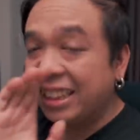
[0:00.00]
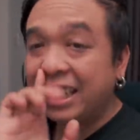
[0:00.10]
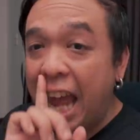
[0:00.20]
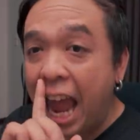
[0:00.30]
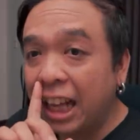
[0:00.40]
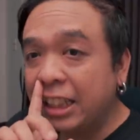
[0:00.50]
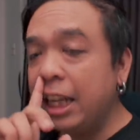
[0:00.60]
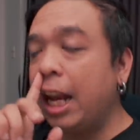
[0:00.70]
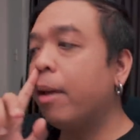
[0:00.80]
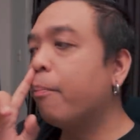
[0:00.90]
นักแสดง
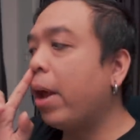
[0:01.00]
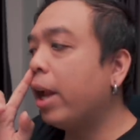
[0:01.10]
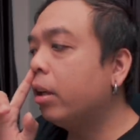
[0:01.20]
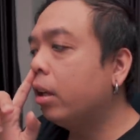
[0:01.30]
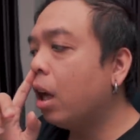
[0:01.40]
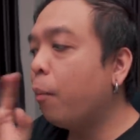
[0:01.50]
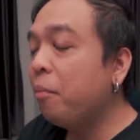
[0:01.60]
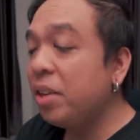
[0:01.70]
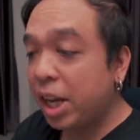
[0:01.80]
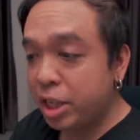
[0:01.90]
ที่เล่นเป็น
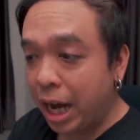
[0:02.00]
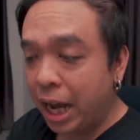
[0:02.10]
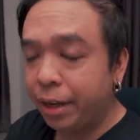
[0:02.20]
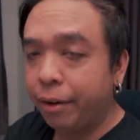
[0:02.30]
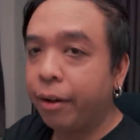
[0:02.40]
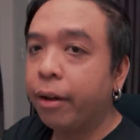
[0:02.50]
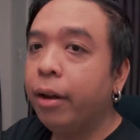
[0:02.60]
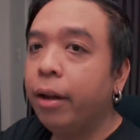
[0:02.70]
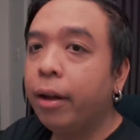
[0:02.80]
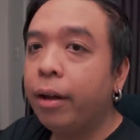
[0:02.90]
Abomination
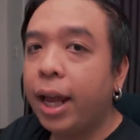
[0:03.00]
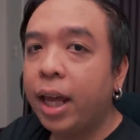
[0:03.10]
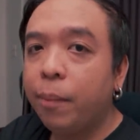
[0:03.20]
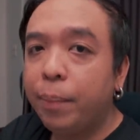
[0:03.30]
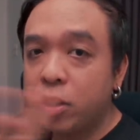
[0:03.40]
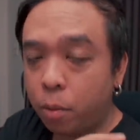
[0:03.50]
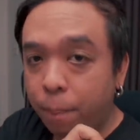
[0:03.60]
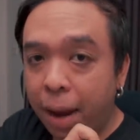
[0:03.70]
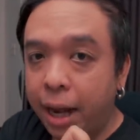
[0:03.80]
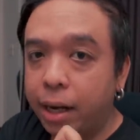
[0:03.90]
ในปี
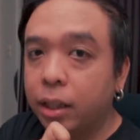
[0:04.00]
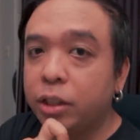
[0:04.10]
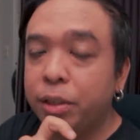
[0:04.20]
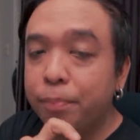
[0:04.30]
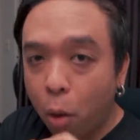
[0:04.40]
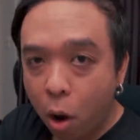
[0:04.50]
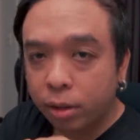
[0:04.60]
2008อะคือทิมบรอ